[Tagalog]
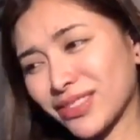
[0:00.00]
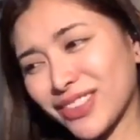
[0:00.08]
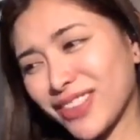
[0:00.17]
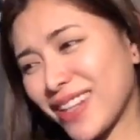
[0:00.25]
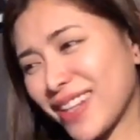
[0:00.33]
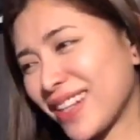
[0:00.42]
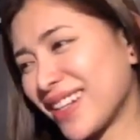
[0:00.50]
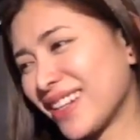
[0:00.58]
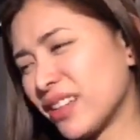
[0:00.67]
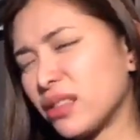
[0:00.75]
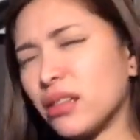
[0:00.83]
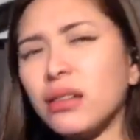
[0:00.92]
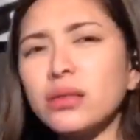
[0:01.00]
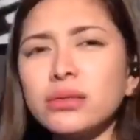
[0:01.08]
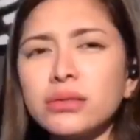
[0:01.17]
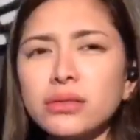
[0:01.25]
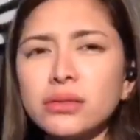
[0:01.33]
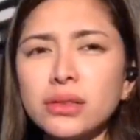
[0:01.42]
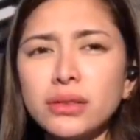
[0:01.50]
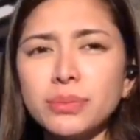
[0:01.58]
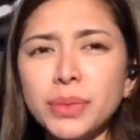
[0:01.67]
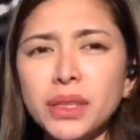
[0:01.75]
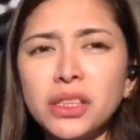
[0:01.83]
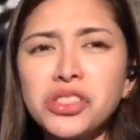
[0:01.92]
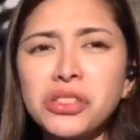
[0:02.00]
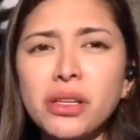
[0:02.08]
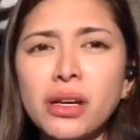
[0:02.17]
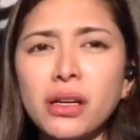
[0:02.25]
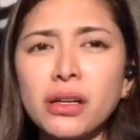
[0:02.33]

Ah, oh, finish na.